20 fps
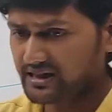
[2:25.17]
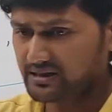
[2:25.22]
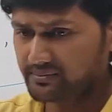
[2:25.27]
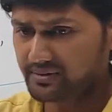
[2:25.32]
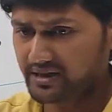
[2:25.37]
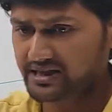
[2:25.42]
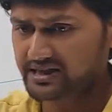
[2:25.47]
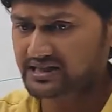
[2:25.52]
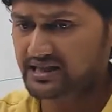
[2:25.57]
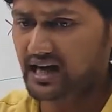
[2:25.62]

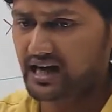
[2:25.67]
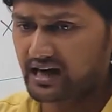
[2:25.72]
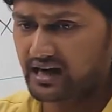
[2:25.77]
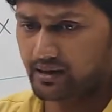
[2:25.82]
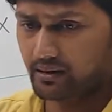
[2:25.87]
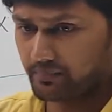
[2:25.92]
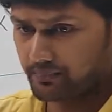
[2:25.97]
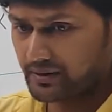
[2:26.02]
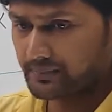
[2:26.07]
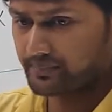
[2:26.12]
आदमी स्टार
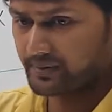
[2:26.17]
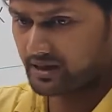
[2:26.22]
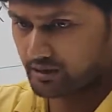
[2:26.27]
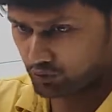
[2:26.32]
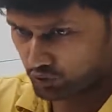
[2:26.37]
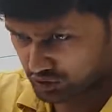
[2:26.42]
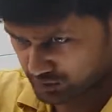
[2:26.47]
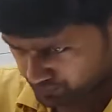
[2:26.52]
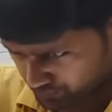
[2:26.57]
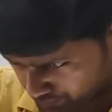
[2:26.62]
पहले
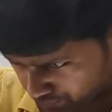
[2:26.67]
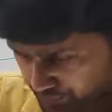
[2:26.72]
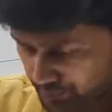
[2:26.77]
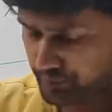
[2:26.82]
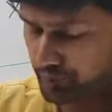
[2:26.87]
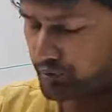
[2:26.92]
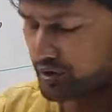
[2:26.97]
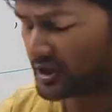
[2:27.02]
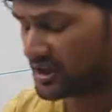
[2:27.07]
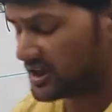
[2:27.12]
कुछ
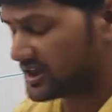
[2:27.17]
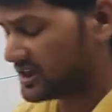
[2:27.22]
पॉइंट